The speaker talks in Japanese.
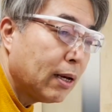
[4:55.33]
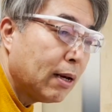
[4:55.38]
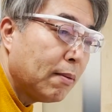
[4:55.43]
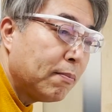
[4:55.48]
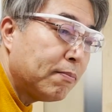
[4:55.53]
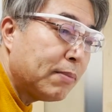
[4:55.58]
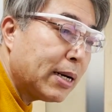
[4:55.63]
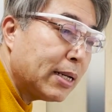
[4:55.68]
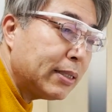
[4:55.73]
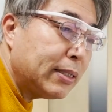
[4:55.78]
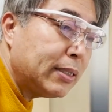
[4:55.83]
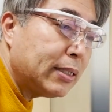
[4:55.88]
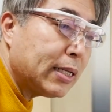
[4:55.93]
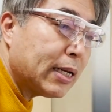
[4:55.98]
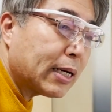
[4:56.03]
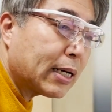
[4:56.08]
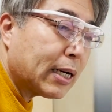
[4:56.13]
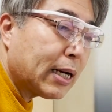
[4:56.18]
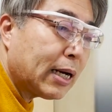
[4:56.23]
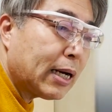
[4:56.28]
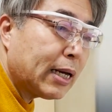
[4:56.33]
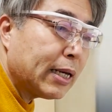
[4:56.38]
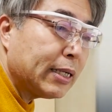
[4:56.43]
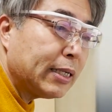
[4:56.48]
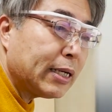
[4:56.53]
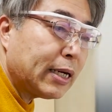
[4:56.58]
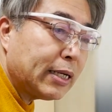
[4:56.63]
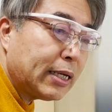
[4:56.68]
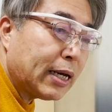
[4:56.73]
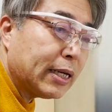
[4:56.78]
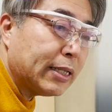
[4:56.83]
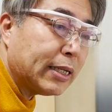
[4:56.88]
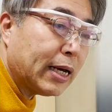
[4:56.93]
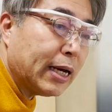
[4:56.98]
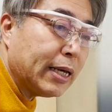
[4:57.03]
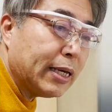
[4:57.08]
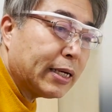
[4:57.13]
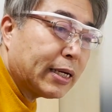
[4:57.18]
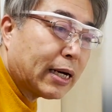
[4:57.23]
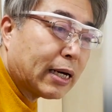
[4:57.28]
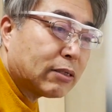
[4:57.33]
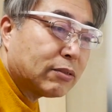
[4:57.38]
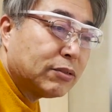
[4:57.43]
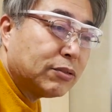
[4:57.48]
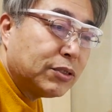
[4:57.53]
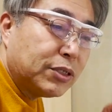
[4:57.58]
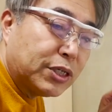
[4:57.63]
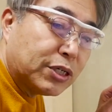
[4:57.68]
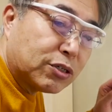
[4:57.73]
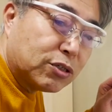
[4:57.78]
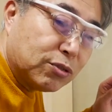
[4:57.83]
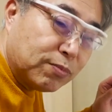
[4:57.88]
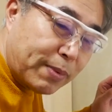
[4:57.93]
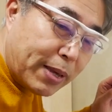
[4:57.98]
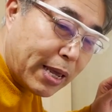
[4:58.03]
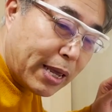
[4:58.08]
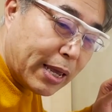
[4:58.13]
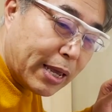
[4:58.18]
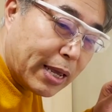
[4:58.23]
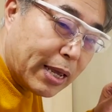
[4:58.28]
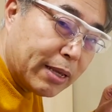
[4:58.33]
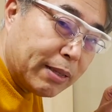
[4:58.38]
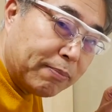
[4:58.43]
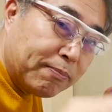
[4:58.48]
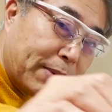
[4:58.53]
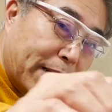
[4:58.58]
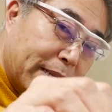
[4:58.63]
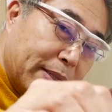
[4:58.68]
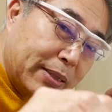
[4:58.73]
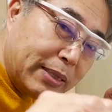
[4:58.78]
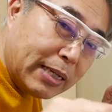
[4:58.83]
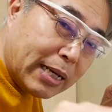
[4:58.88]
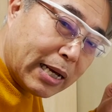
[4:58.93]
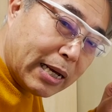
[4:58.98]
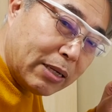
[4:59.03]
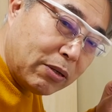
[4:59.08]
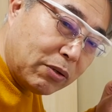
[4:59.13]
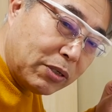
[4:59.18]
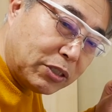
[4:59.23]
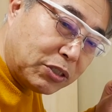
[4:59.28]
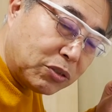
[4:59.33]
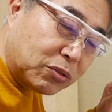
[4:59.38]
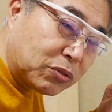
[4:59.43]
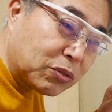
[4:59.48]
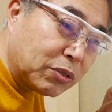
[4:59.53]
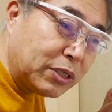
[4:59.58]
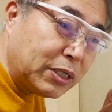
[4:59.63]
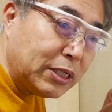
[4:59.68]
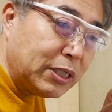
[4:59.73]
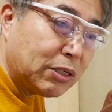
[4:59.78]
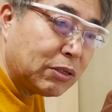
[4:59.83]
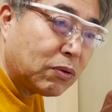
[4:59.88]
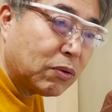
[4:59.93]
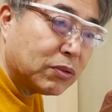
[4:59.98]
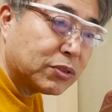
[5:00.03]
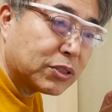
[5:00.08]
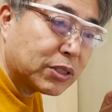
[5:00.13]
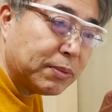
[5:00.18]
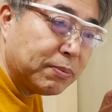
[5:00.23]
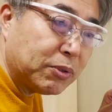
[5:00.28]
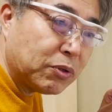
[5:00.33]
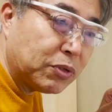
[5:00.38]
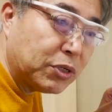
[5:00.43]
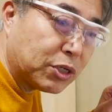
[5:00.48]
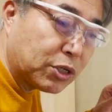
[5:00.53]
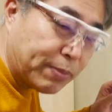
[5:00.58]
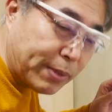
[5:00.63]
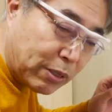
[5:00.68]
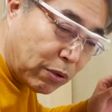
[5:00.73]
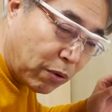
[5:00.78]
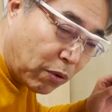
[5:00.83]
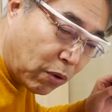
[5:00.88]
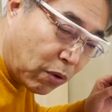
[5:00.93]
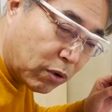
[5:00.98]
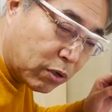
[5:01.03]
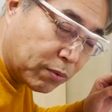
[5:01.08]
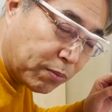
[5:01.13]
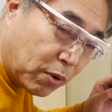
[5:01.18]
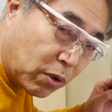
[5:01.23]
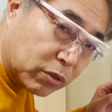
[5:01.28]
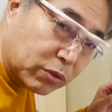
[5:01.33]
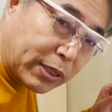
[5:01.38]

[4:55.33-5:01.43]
真ん中、やや内角低め。真ん中よりちょっとインコース気味の低めのフォークボー